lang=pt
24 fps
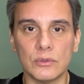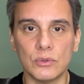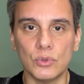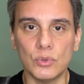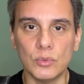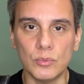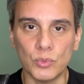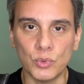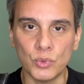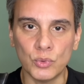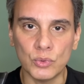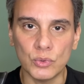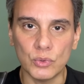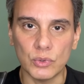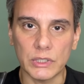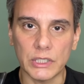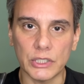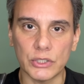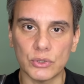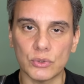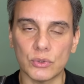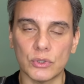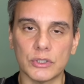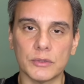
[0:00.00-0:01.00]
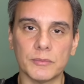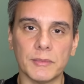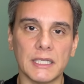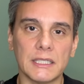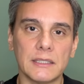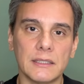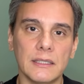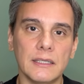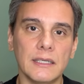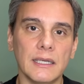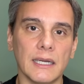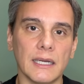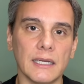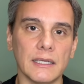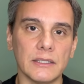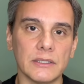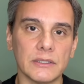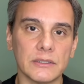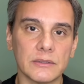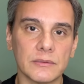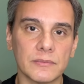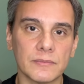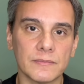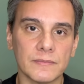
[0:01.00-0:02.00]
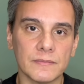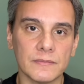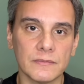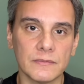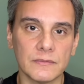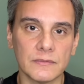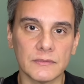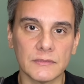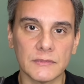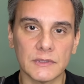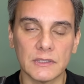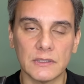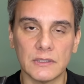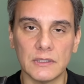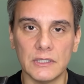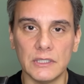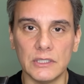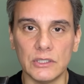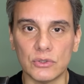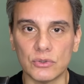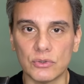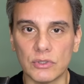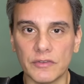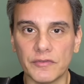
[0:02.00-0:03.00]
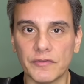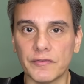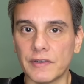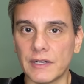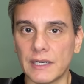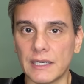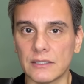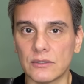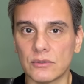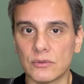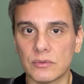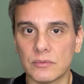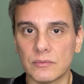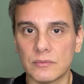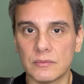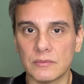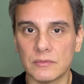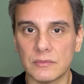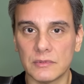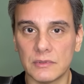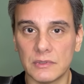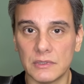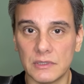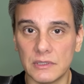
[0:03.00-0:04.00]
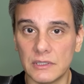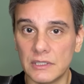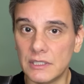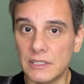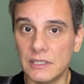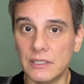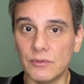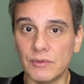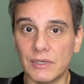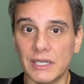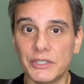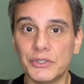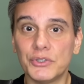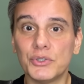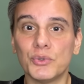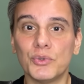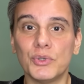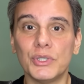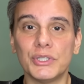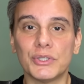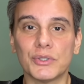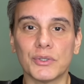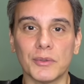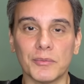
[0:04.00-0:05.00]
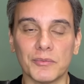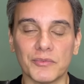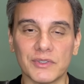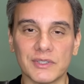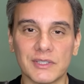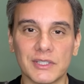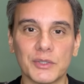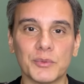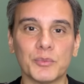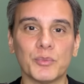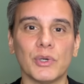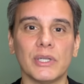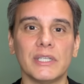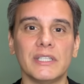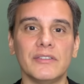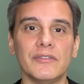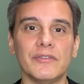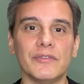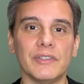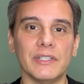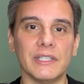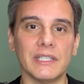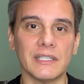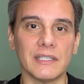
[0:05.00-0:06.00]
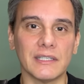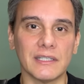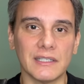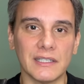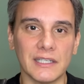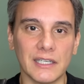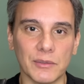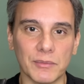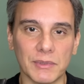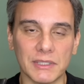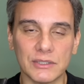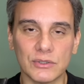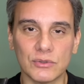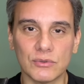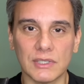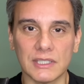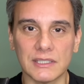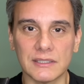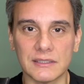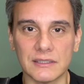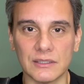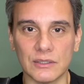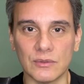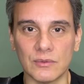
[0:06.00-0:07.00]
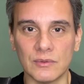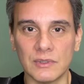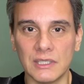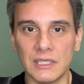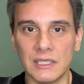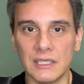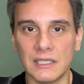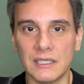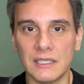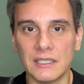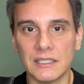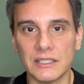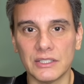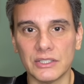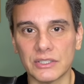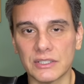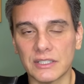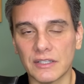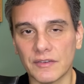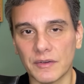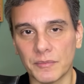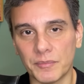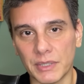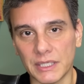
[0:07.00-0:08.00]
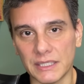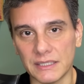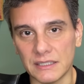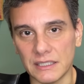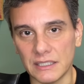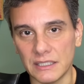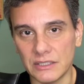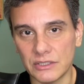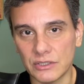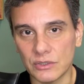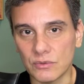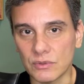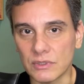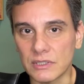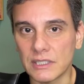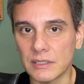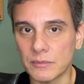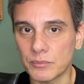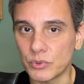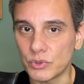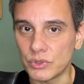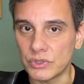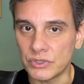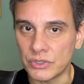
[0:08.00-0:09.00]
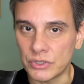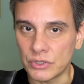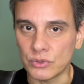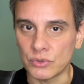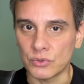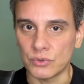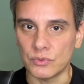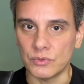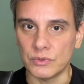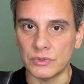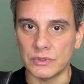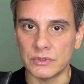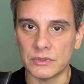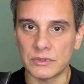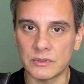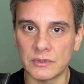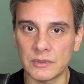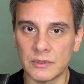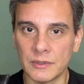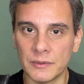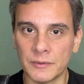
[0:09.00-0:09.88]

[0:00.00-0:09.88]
do mundo, questões materiais. Isso é fato. E não é de hoje, como vocês podem ver, é uma situação que estava presente no tempo de Jesus.